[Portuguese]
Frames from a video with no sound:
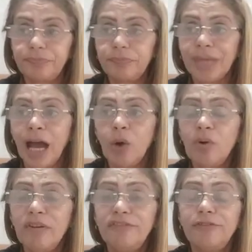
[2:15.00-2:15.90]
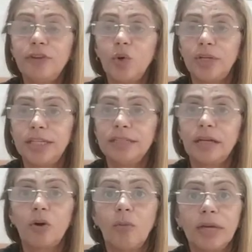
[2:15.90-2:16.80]
A Rua Florida,
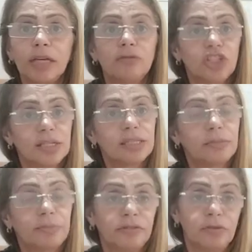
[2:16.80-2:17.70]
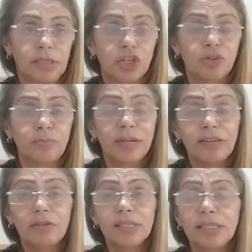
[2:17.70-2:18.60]
como é que eu vou dizer para vocês? Para
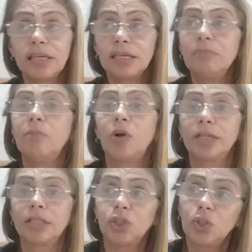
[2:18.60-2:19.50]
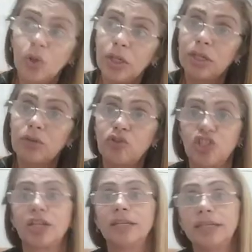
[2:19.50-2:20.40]
você que mora no Rio de
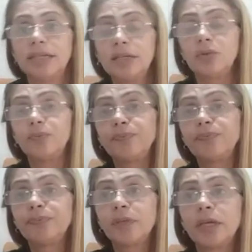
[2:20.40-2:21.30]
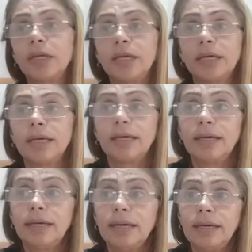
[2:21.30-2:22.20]
Janeiro,
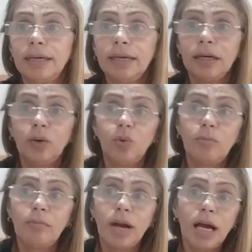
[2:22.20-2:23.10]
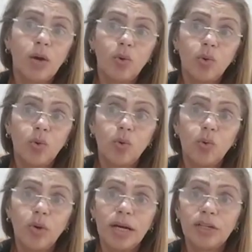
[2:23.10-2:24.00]
é uma
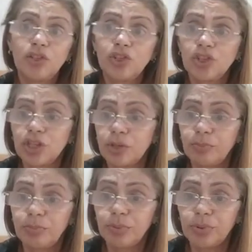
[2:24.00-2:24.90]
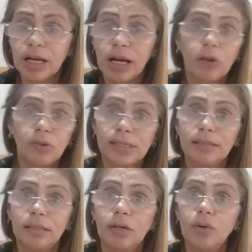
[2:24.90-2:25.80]
rua tipo
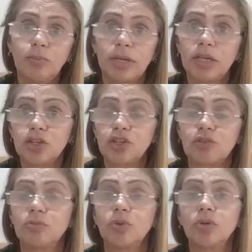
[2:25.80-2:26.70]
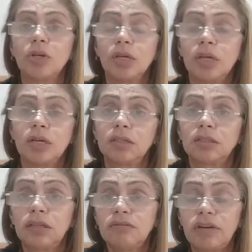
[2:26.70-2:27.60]
calçadão mesmo, que
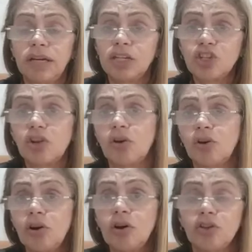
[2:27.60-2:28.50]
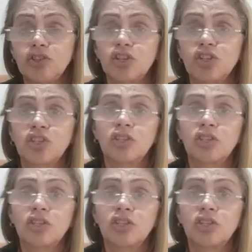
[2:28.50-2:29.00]
tem várias lojas,